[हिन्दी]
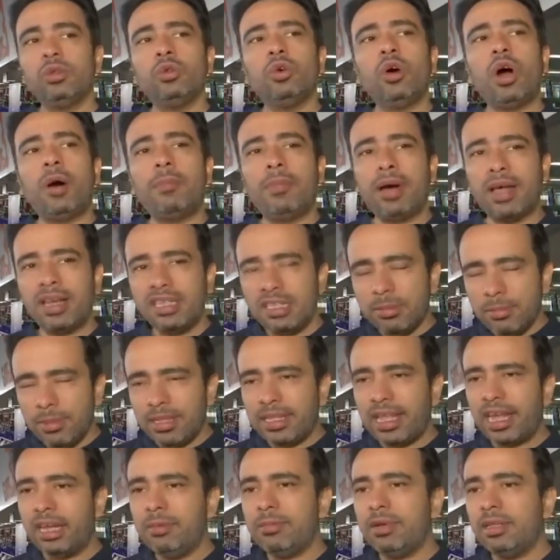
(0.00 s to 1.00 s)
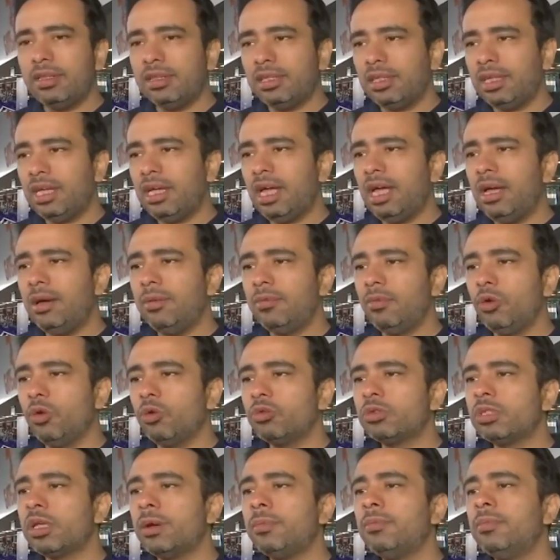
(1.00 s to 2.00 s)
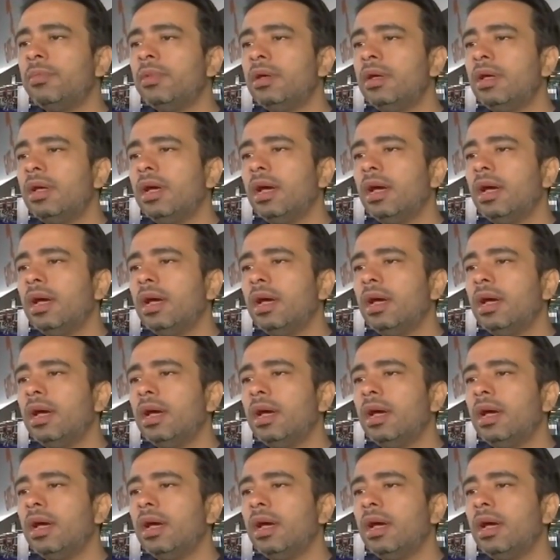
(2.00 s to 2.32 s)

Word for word: तो हमारी जिम्मेदारी बनती है हम लोग सब